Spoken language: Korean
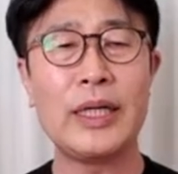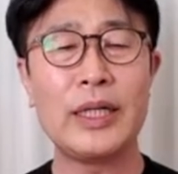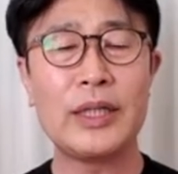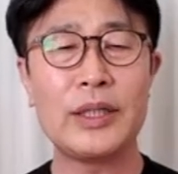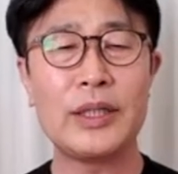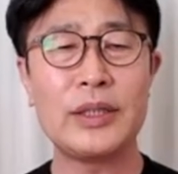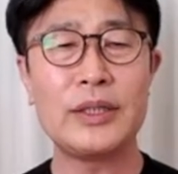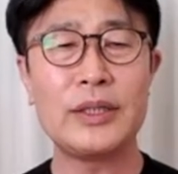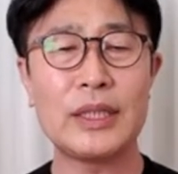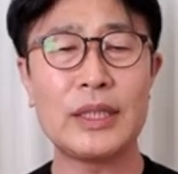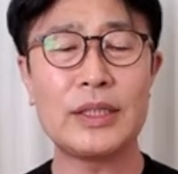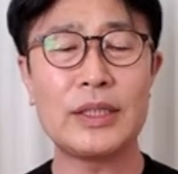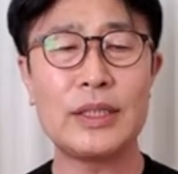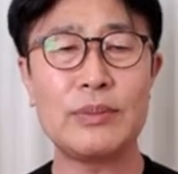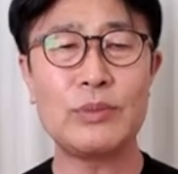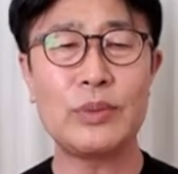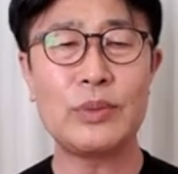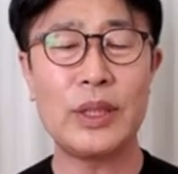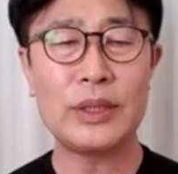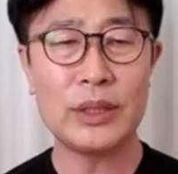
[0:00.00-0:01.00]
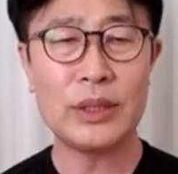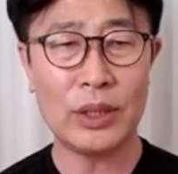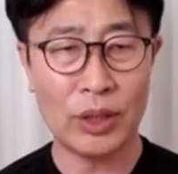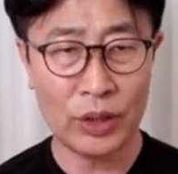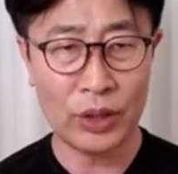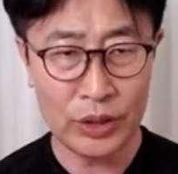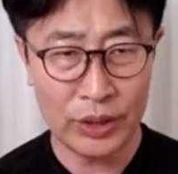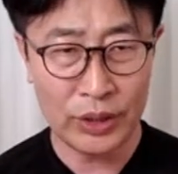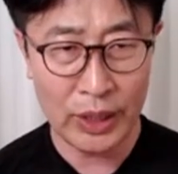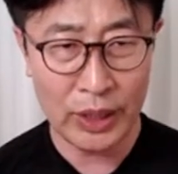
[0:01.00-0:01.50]
현장 실무에서
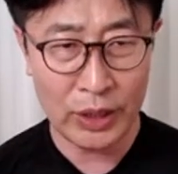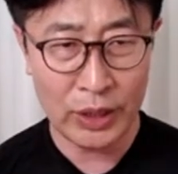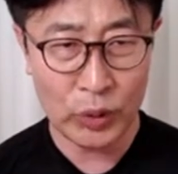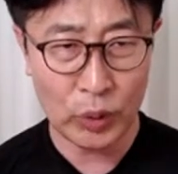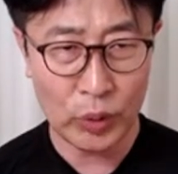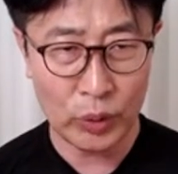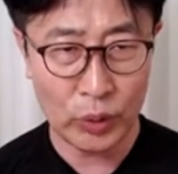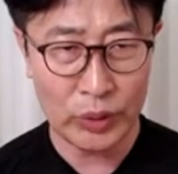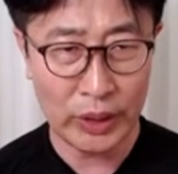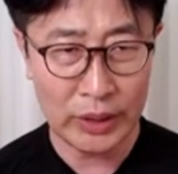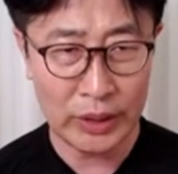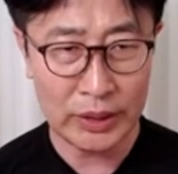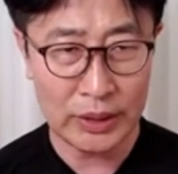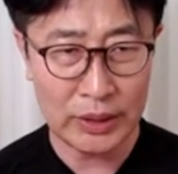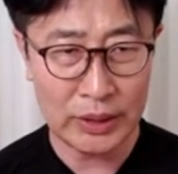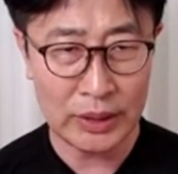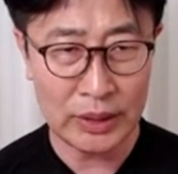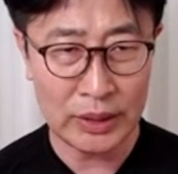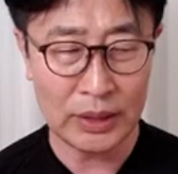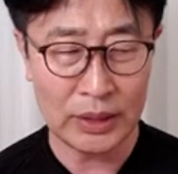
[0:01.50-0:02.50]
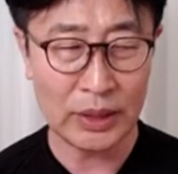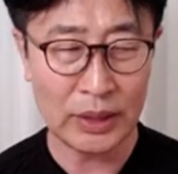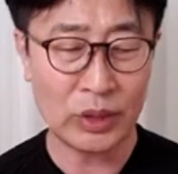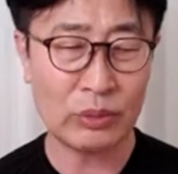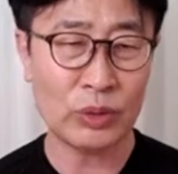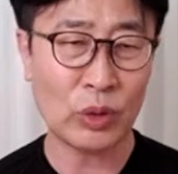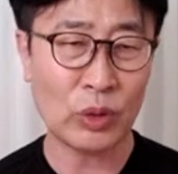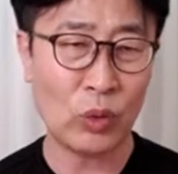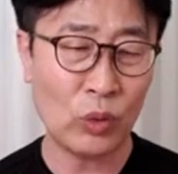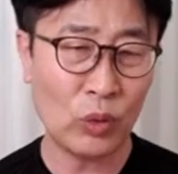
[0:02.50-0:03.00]
어떻게 적용되는지를
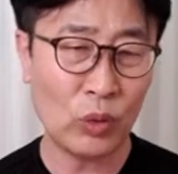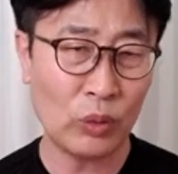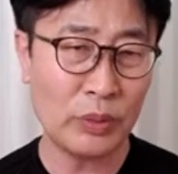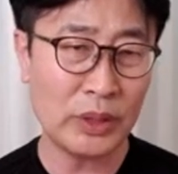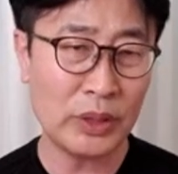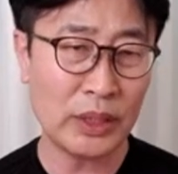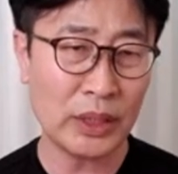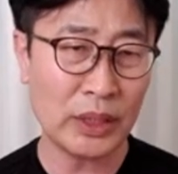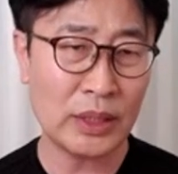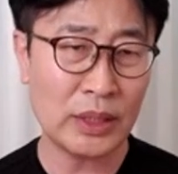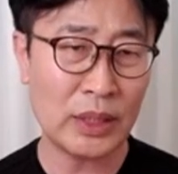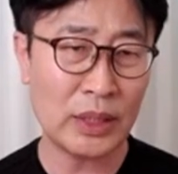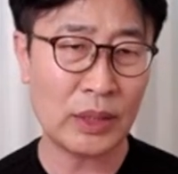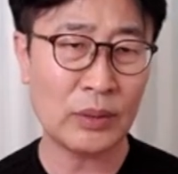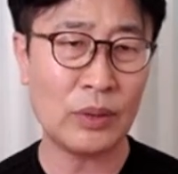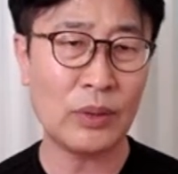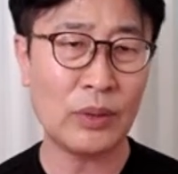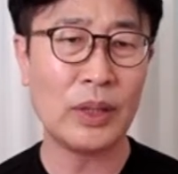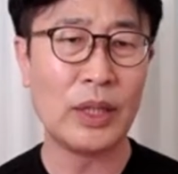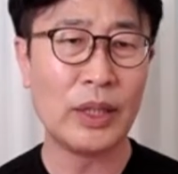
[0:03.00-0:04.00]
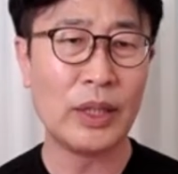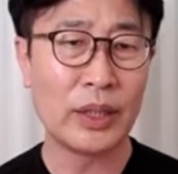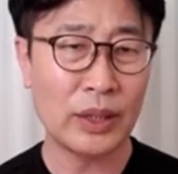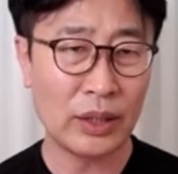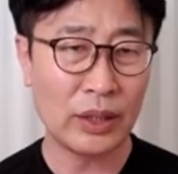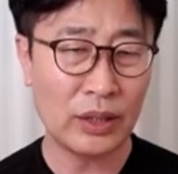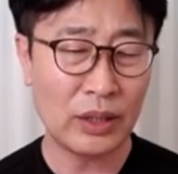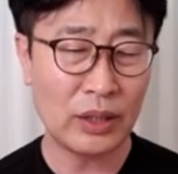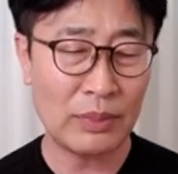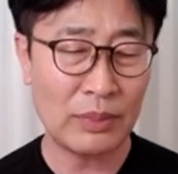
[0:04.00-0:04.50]
여러분이 꼼꼼히 체크하고
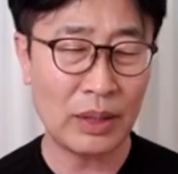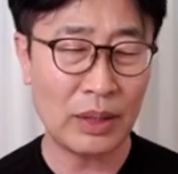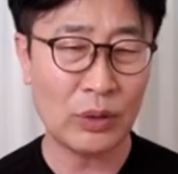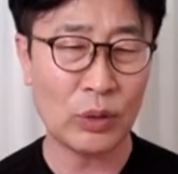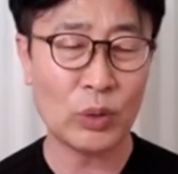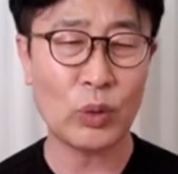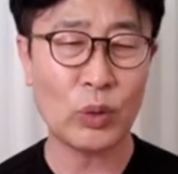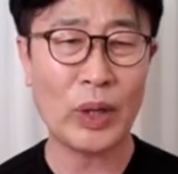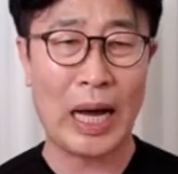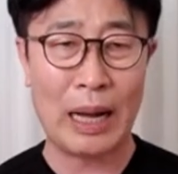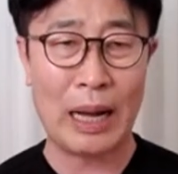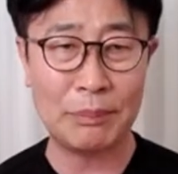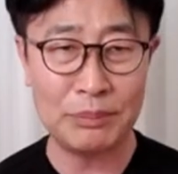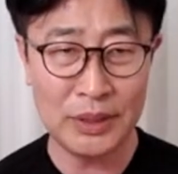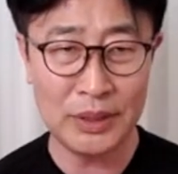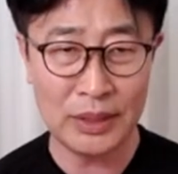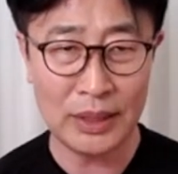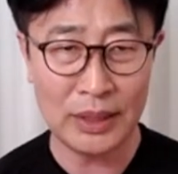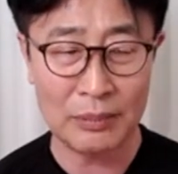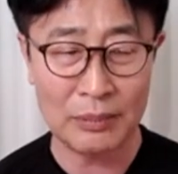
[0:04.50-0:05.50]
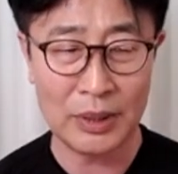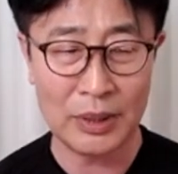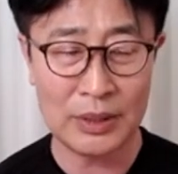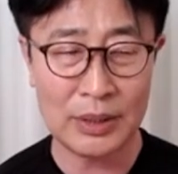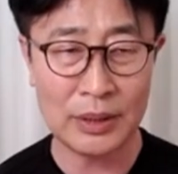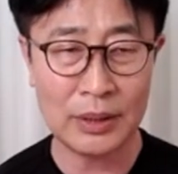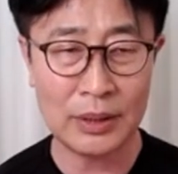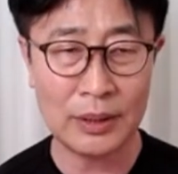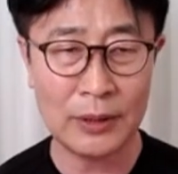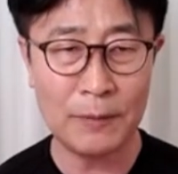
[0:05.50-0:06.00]
경험하고 또 감리를
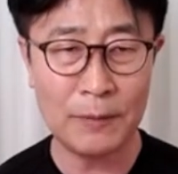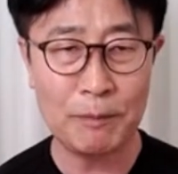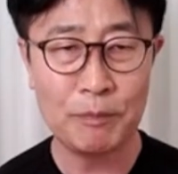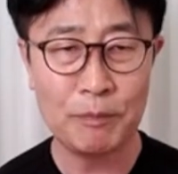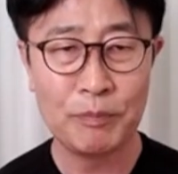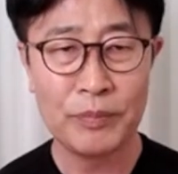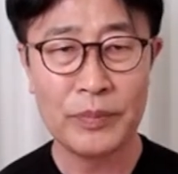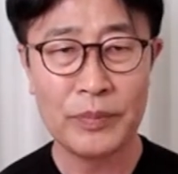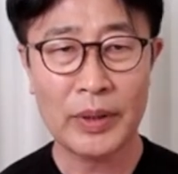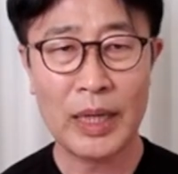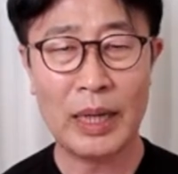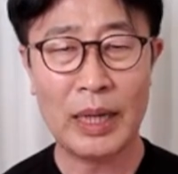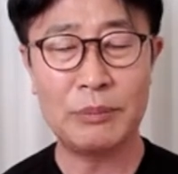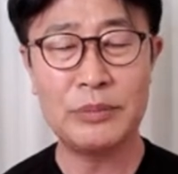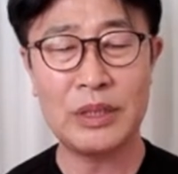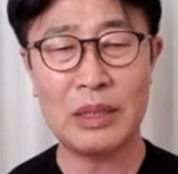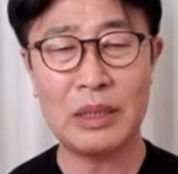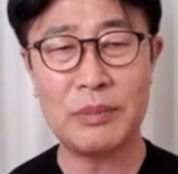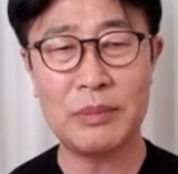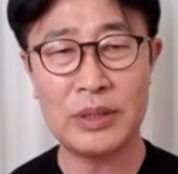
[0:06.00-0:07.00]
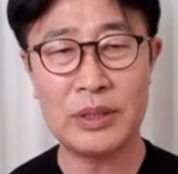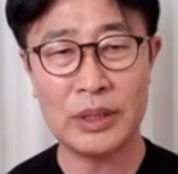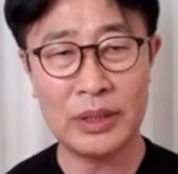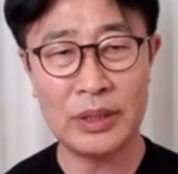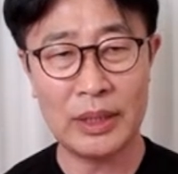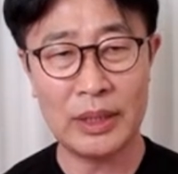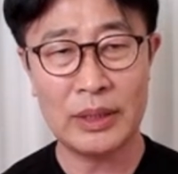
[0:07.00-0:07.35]
하면서 감리하면서 이러한